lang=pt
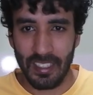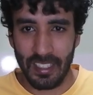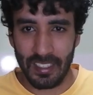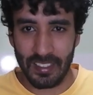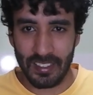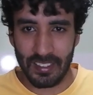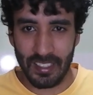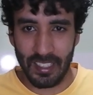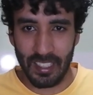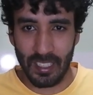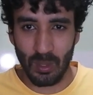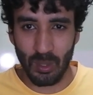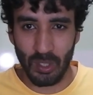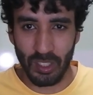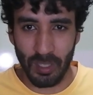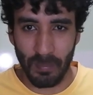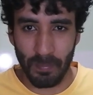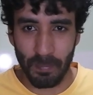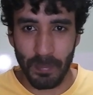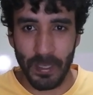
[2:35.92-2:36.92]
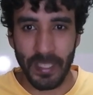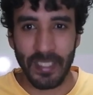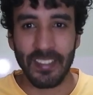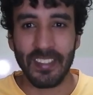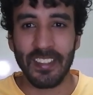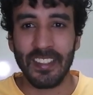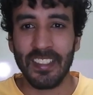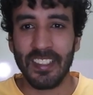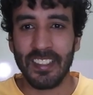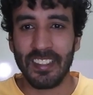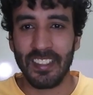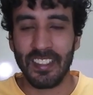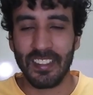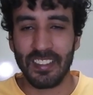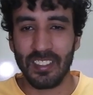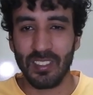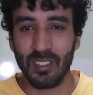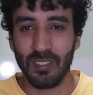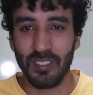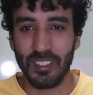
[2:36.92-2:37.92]
A cena do Champagne
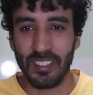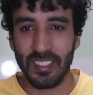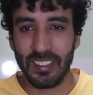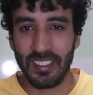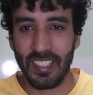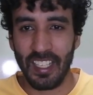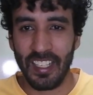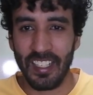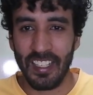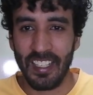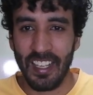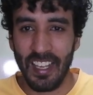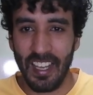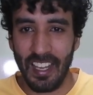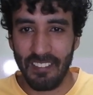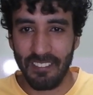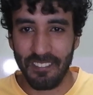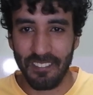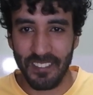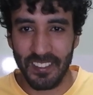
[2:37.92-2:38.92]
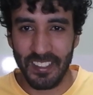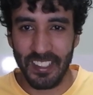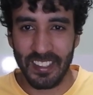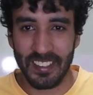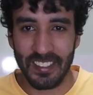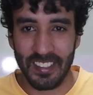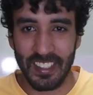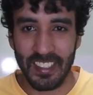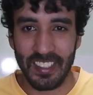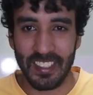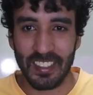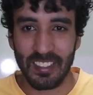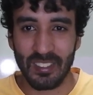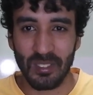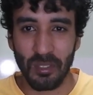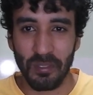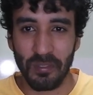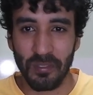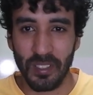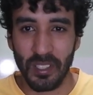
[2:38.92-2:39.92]
tentando visitar a filha dele que
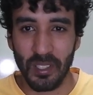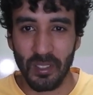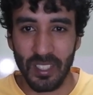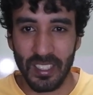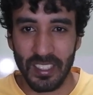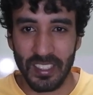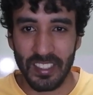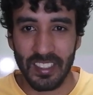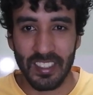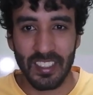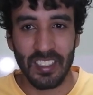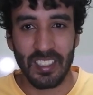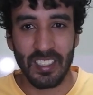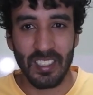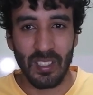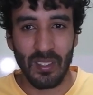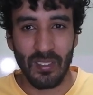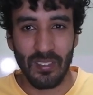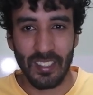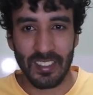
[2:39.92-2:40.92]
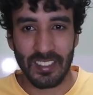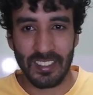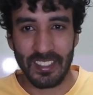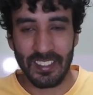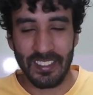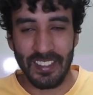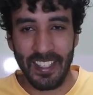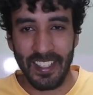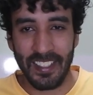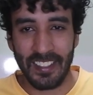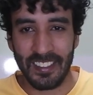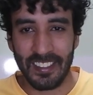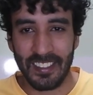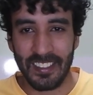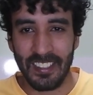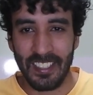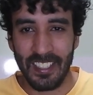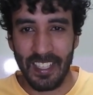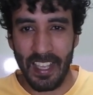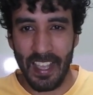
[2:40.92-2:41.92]
sofreu ali um
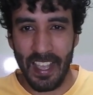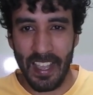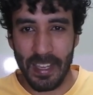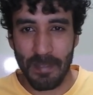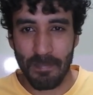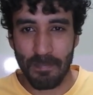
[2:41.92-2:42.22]
acidente é